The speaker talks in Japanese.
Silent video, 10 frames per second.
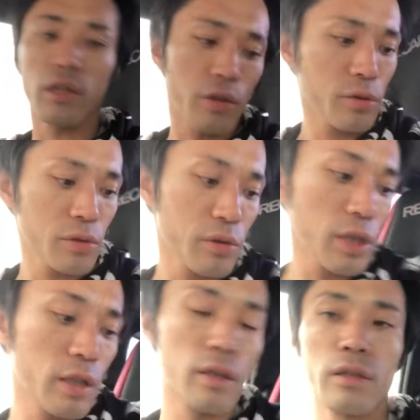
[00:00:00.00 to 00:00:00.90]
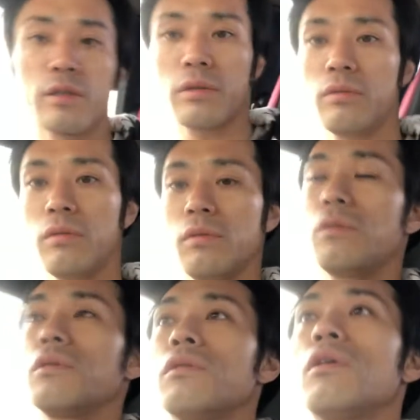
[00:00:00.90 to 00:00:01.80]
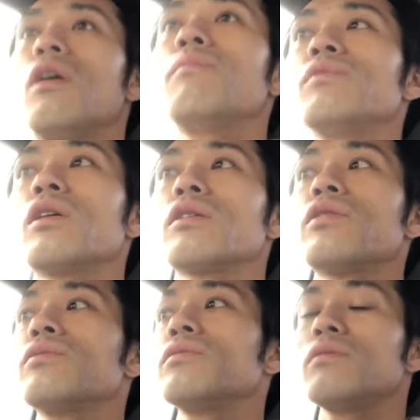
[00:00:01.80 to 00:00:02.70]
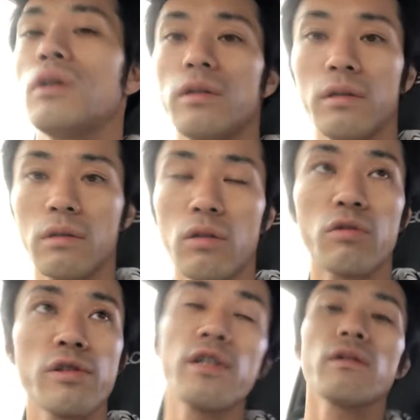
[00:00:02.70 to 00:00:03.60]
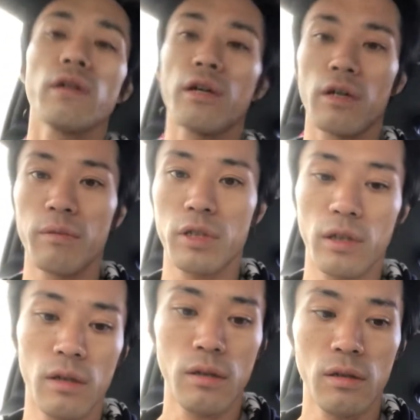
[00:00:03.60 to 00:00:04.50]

9分ぐらいなんですけど、8分か9分ぐらいですけど、9時間ぐらいかかりました。